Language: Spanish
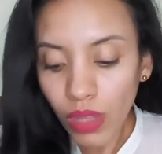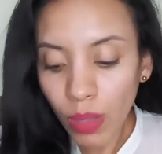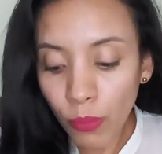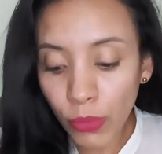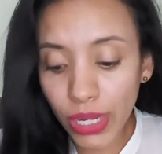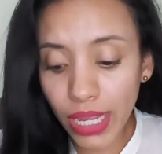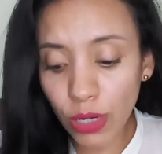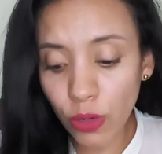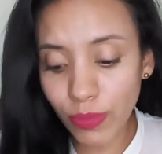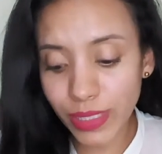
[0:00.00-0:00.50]

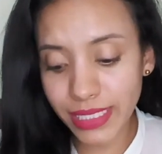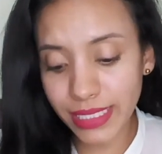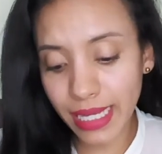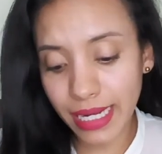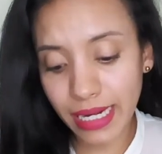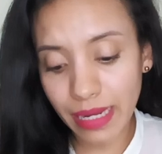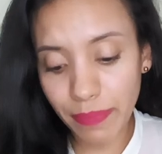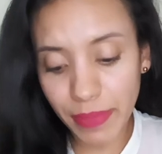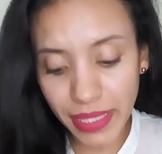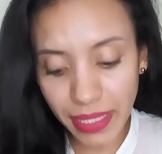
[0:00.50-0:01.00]
voy a
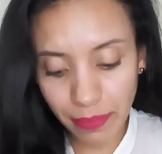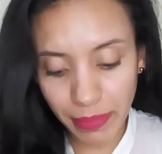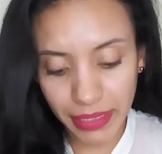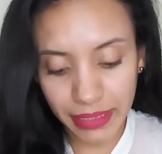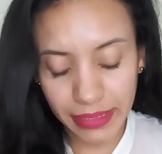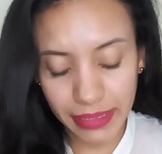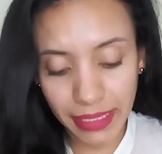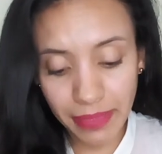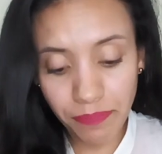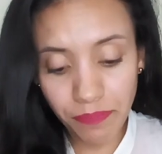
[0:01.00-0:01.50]
comenzar
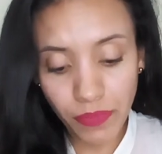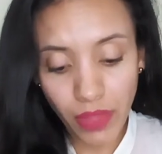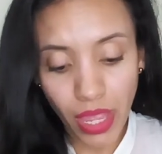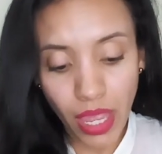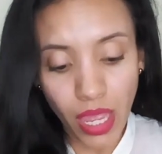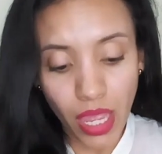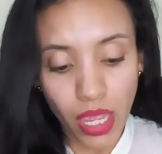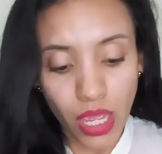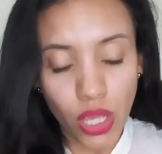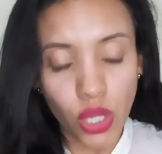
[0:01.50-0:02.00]
rápidamente
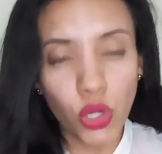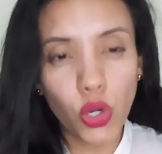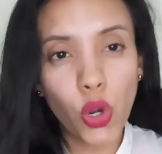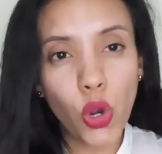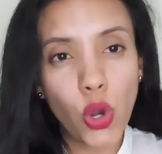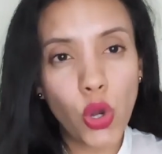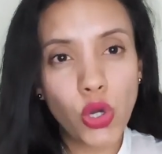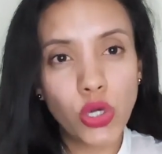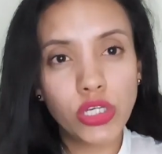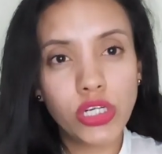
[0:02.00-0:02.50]

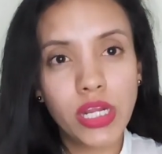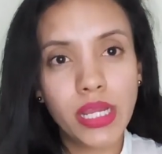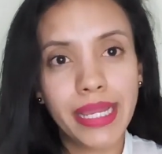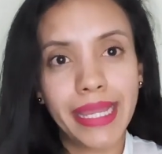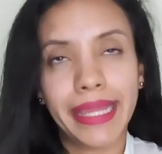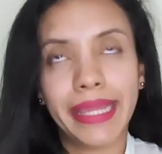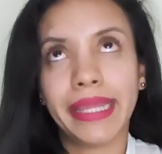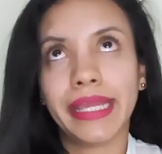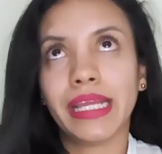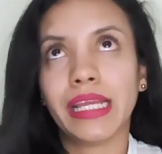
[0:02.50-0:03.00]
con
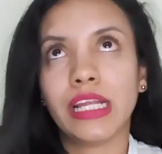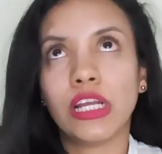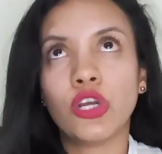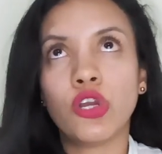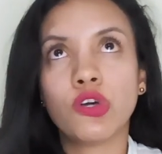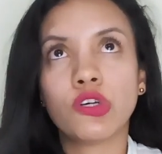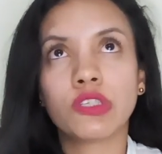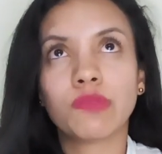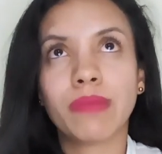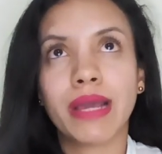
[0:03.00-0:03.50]
eh,
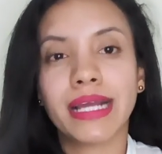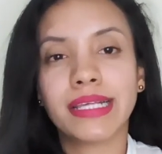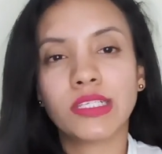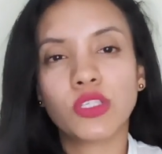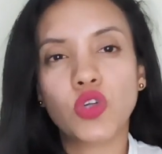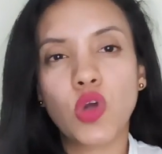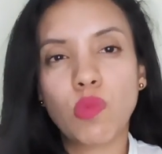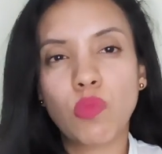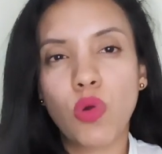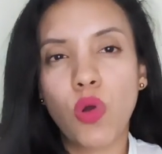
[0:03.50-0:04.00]
los
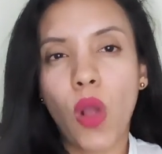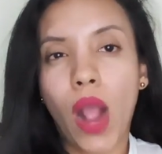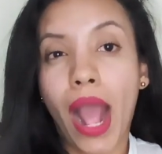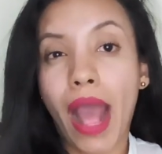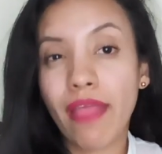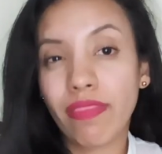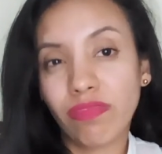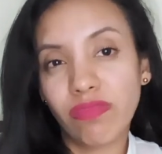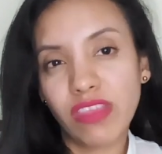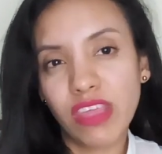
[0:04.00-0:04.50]
más como
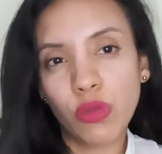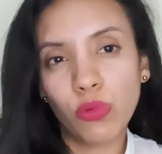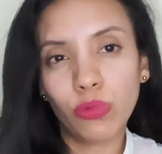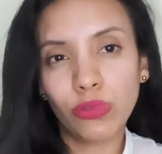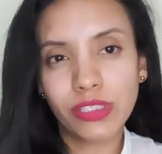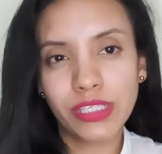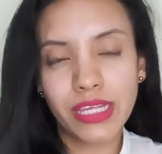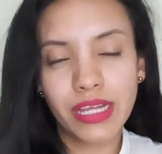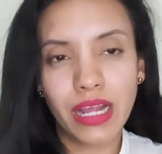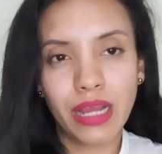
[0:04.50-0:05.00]

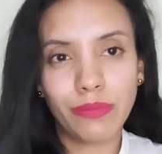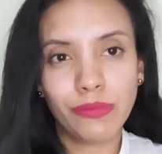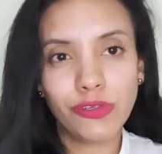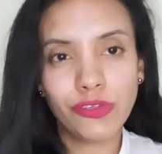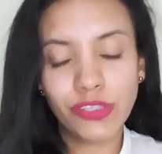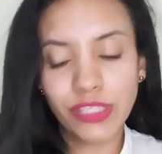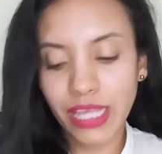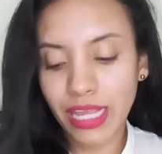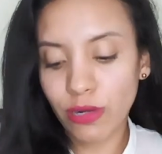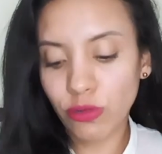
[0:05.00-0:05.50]
antiguos,
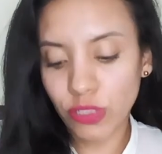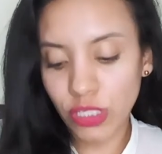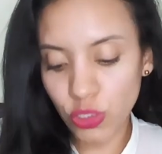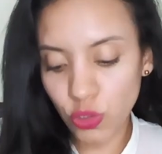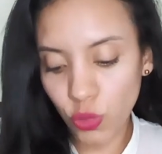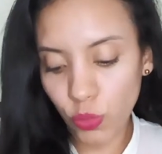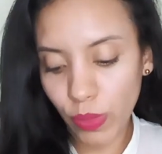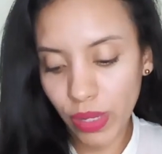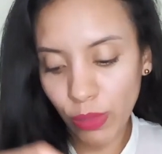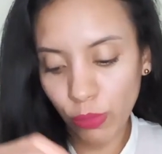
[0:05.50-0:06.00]
digamos, que los
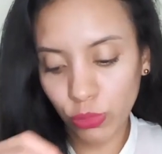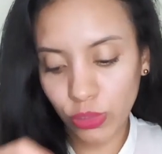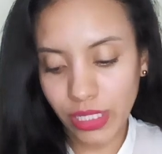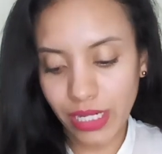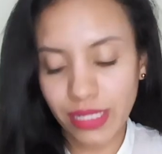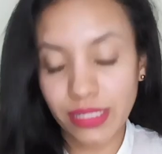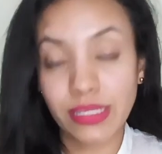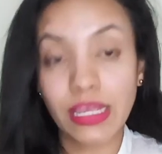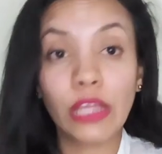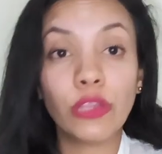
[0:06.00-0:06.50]
estuve
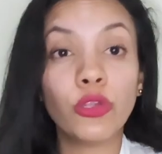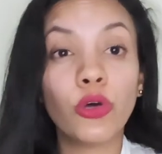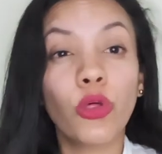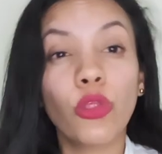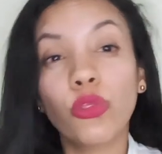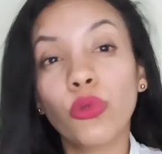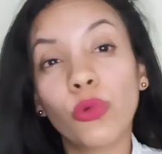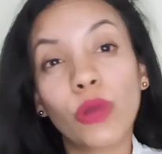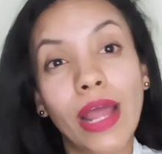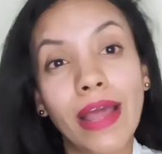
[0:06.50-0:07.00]

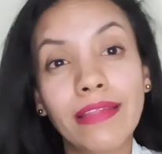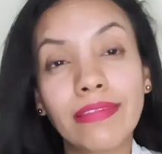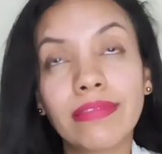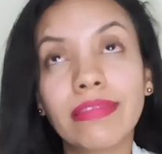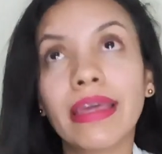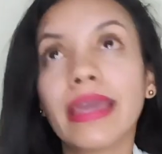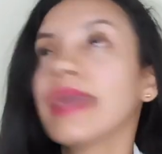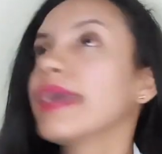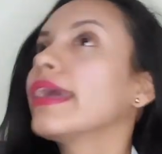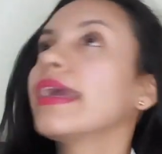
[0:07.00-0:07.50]
utilizando
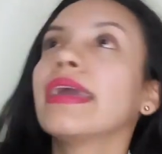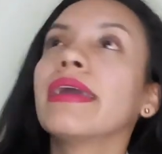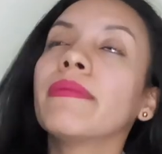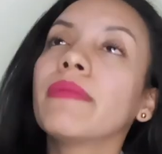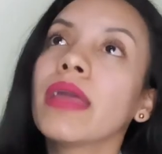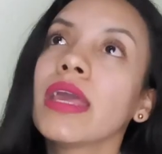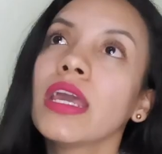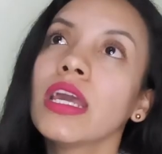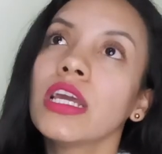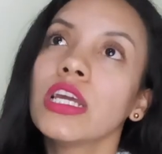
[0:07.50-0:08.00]
durante
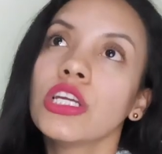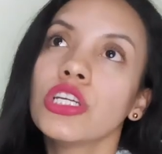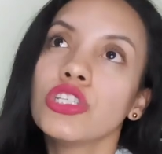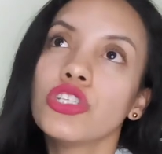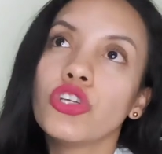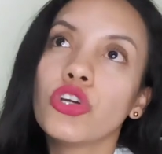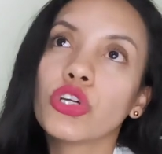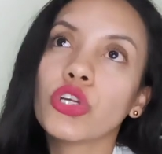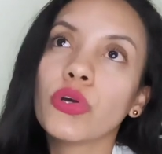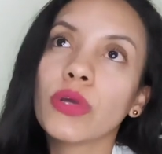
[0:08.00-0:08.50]

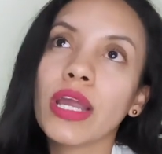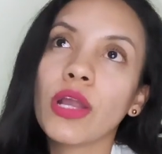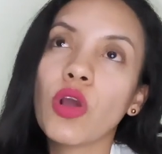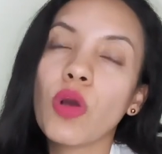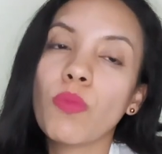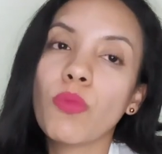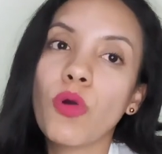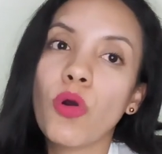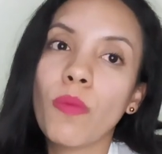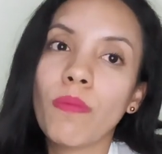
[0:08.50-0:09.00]
yo creo que
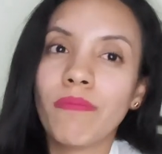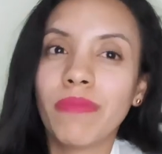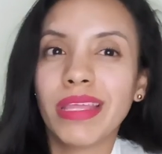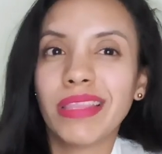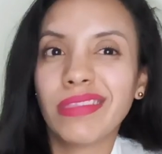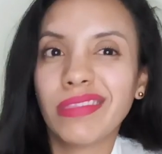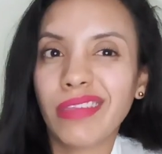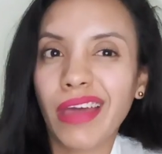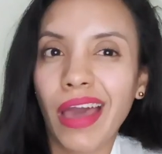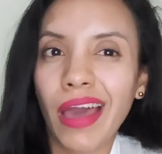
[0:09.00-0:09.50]
como
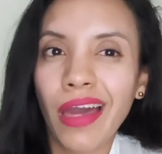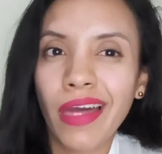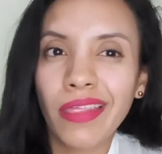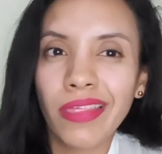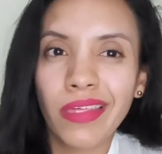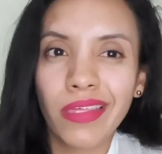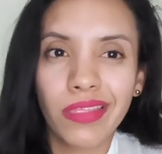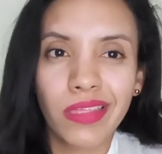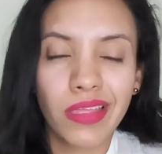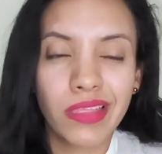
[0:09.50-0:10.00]
mitad
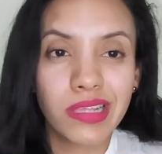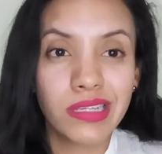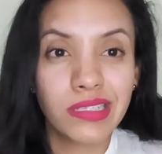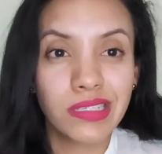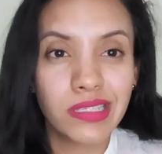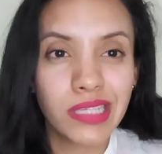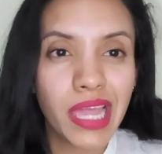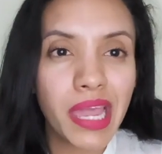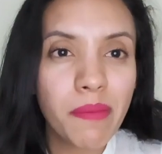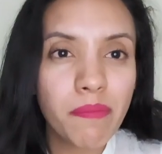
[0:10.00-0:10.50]
de
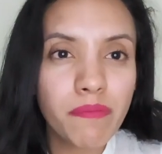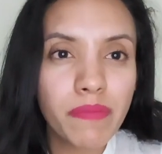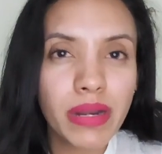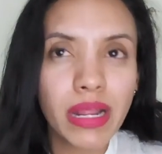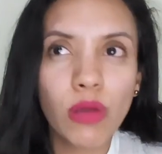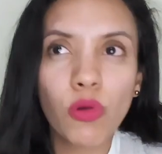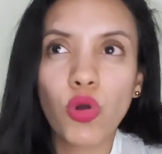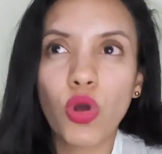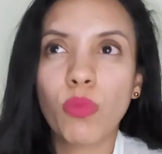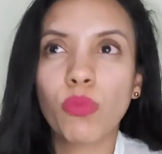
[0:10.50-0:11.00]

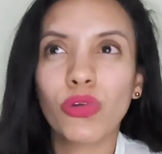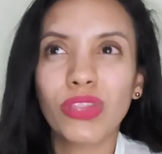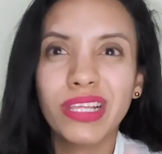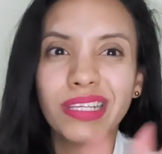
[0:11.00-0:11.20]
diciembre o como